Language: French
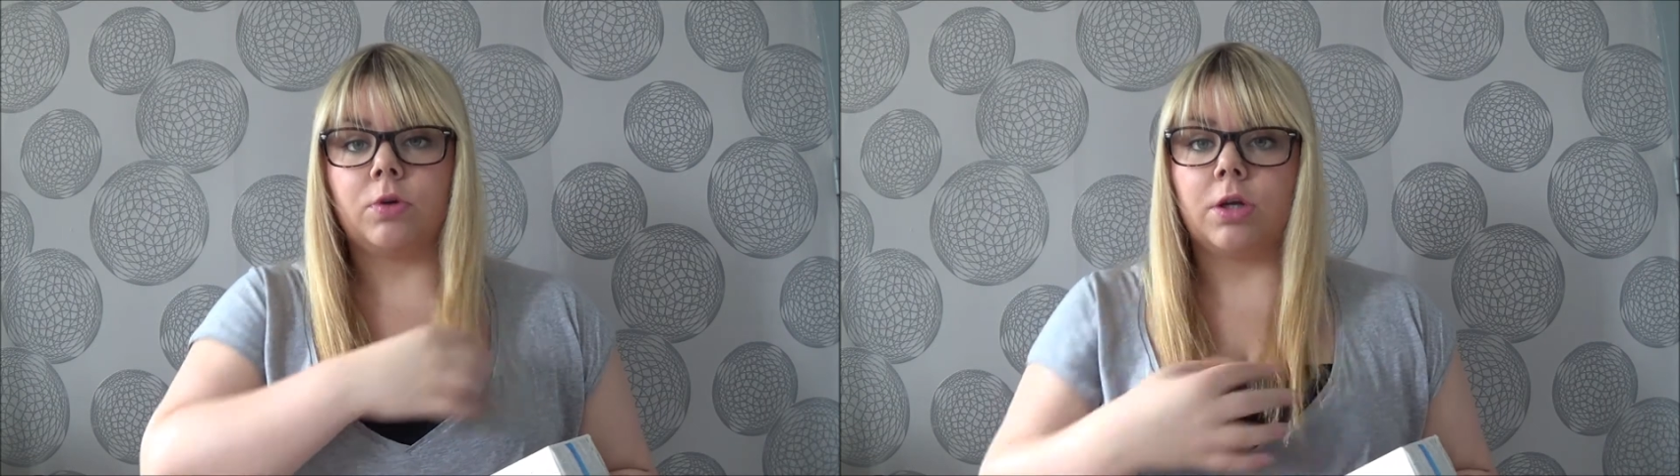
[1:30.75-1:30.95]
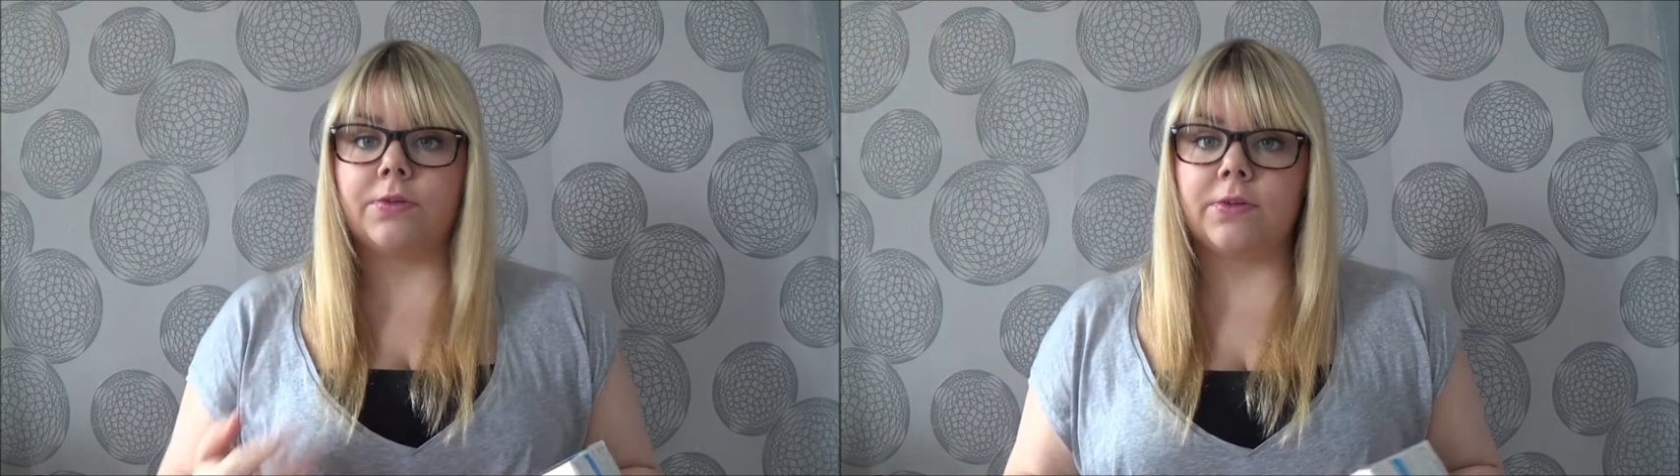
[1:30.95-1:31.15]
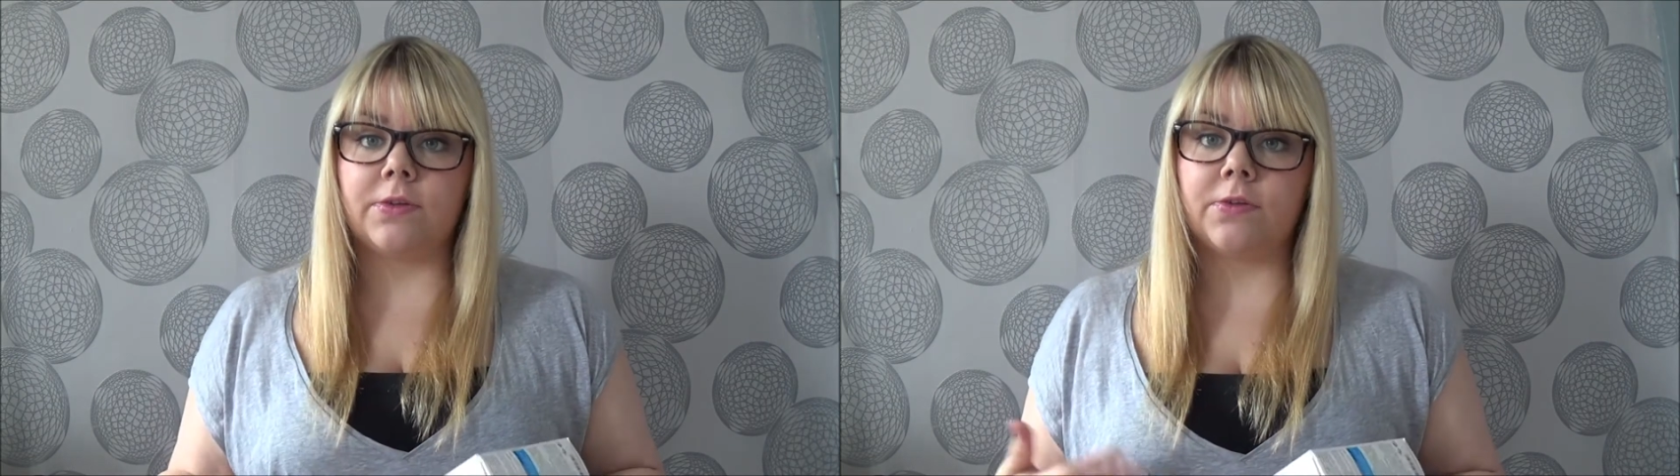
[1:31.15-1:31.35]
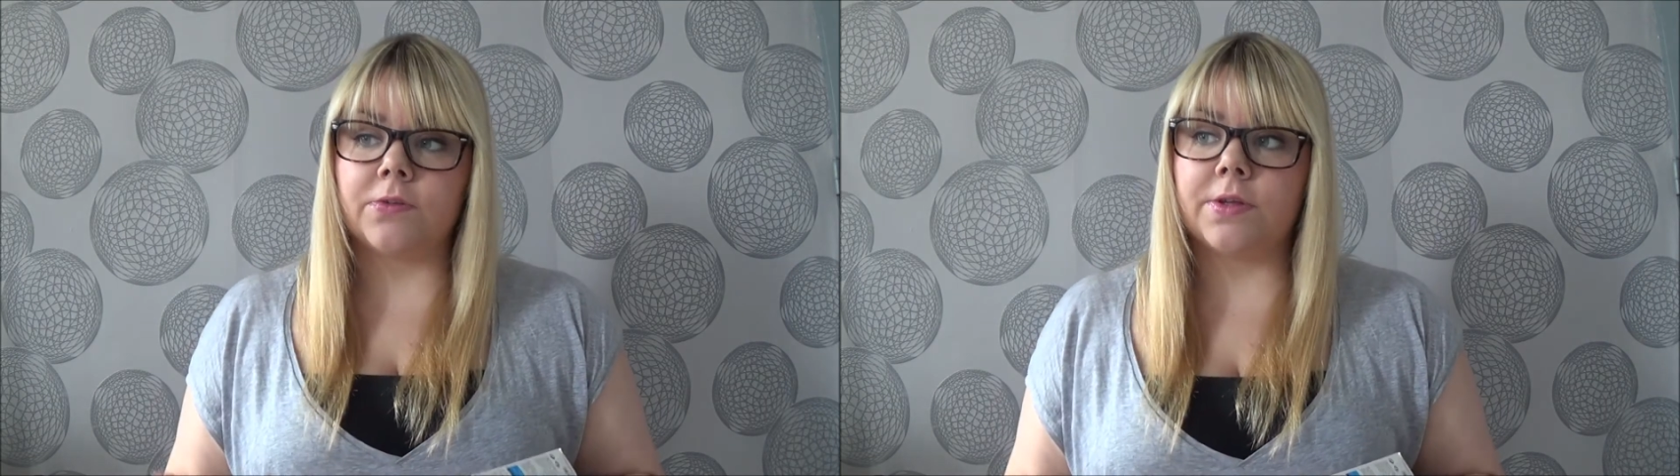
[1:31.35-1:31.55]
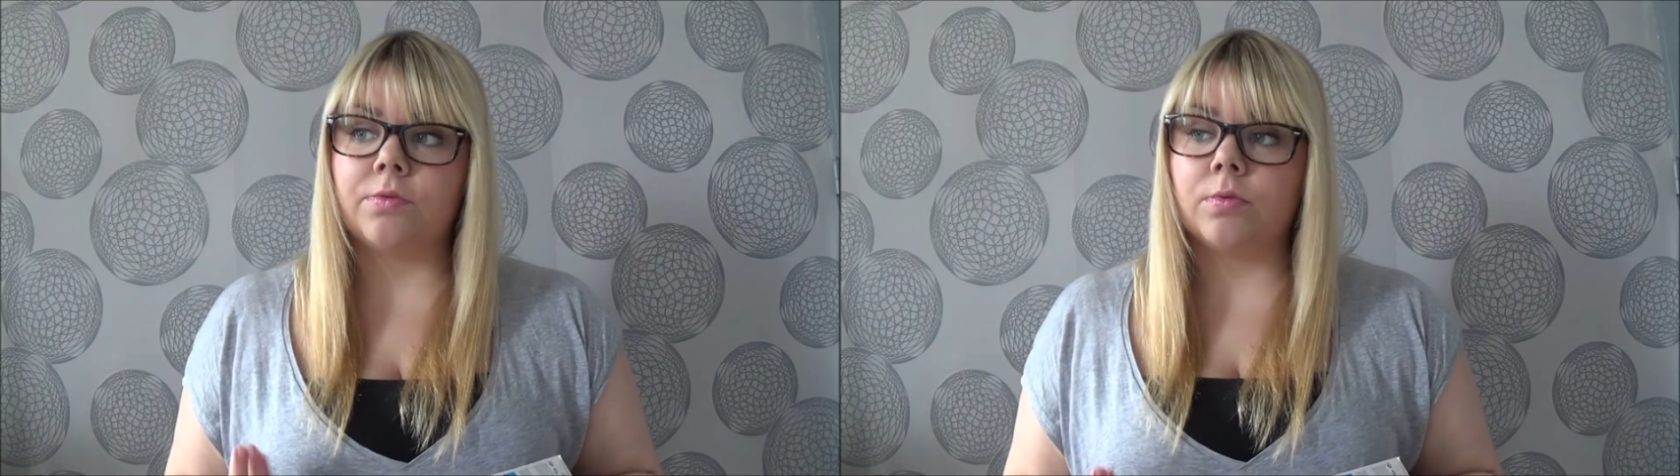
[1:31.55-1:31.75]
voilà, des,
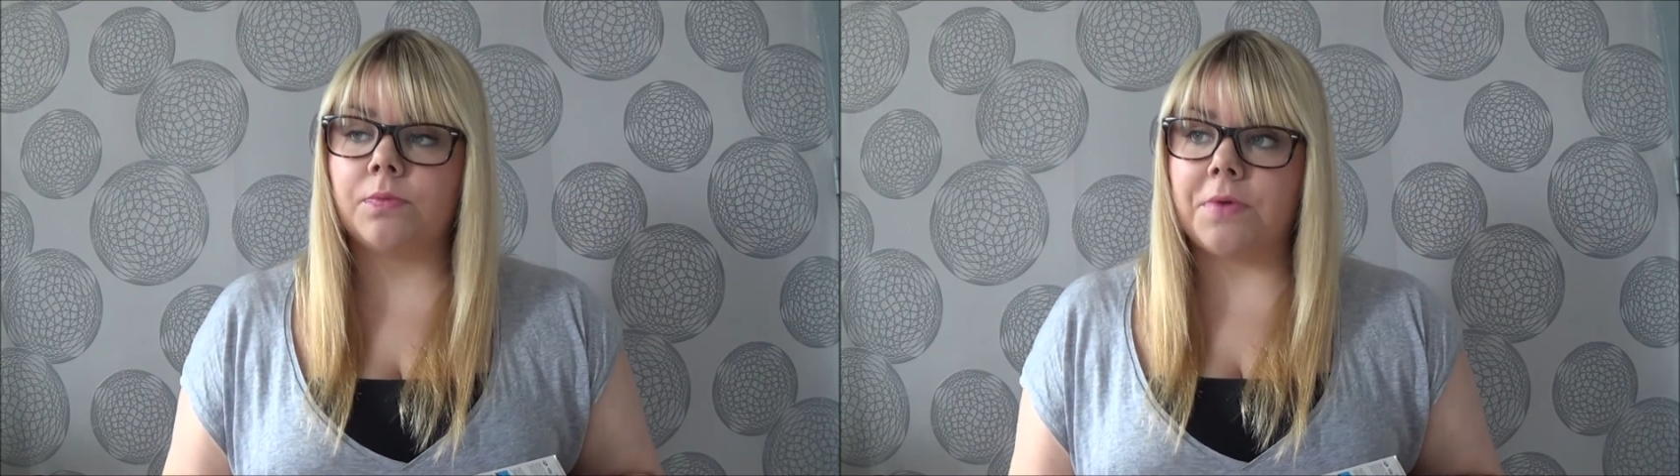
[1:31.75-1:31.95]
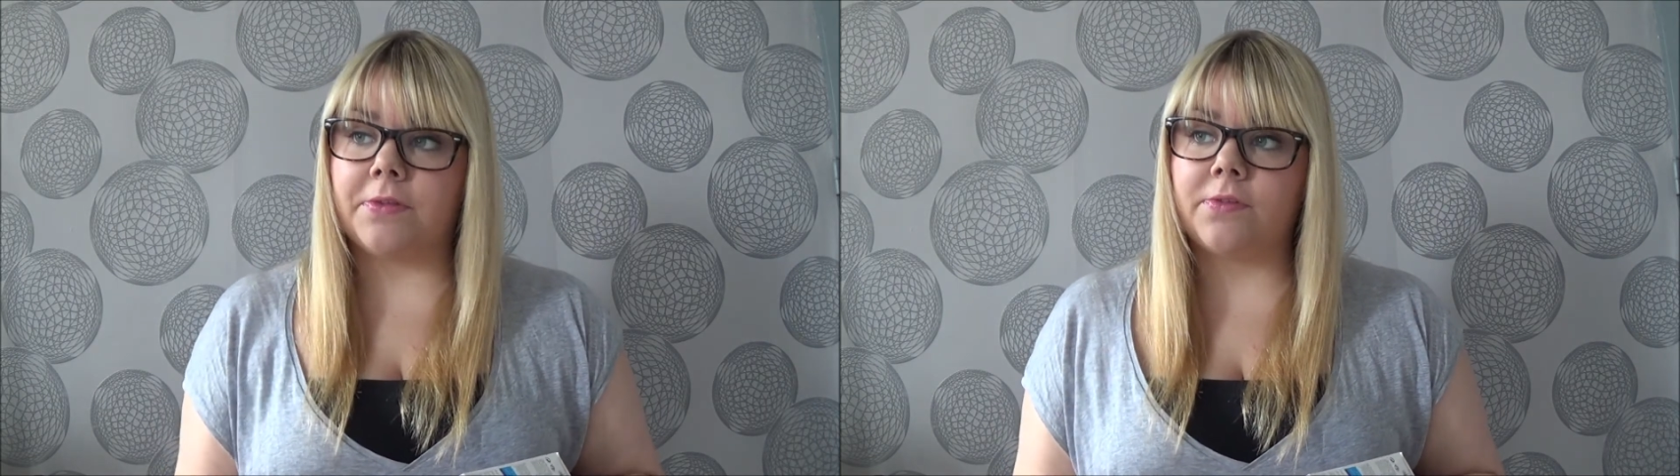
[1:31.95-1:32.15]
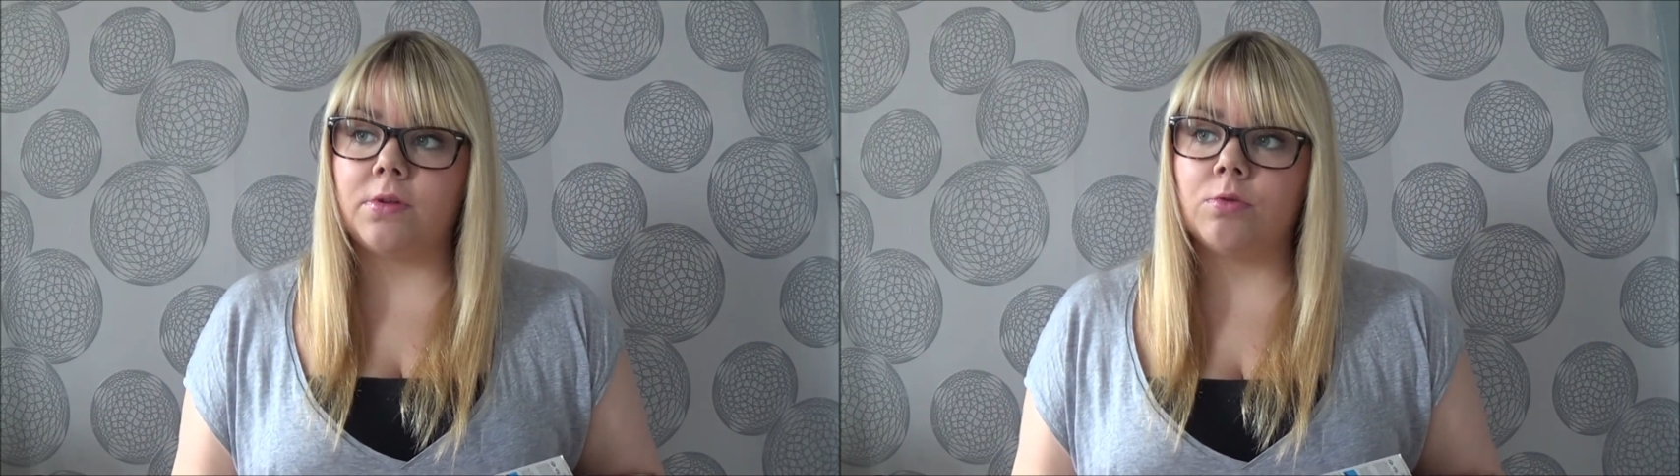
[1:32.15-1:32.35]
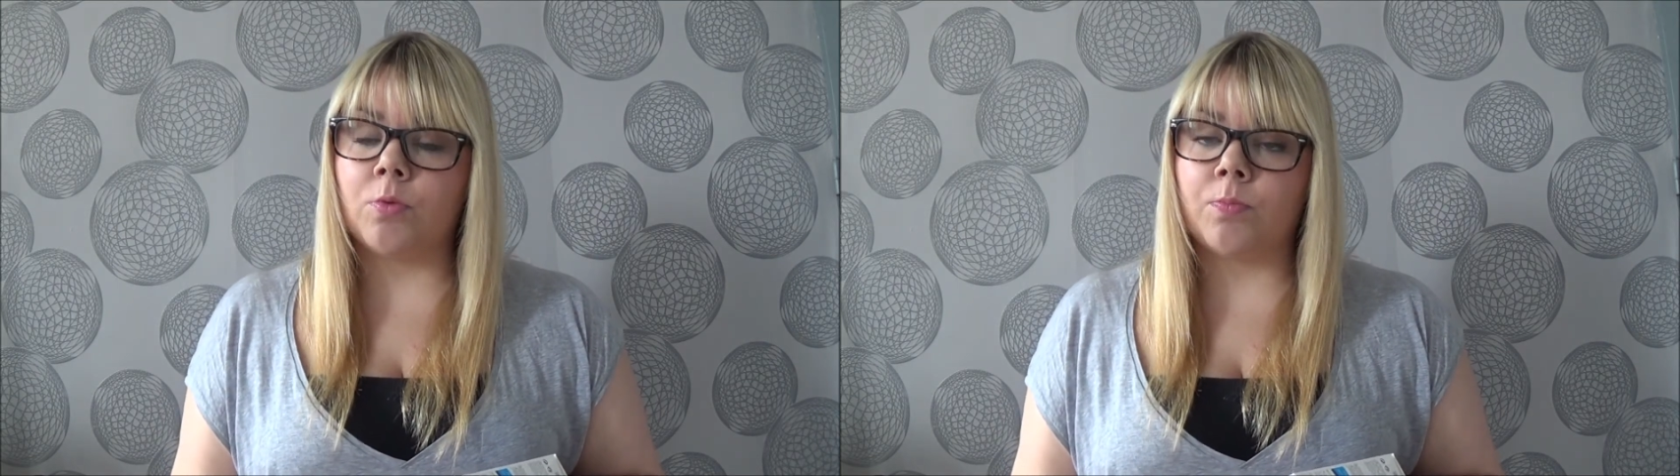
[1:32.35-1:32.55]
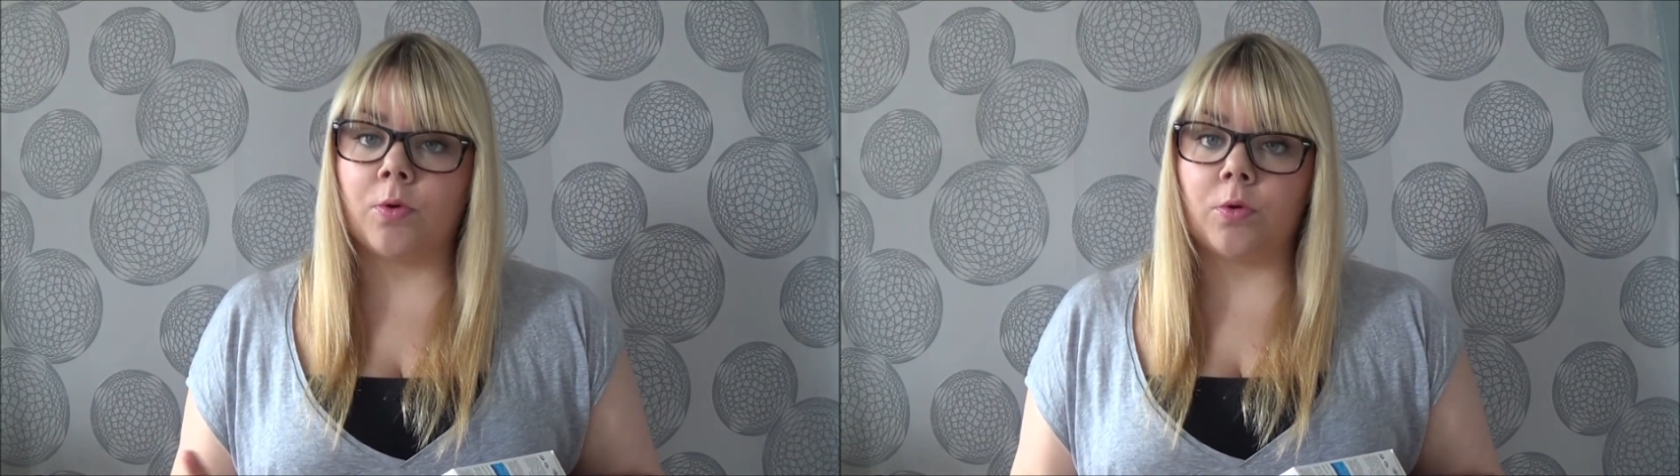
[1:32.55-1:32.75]
sensations de fatigue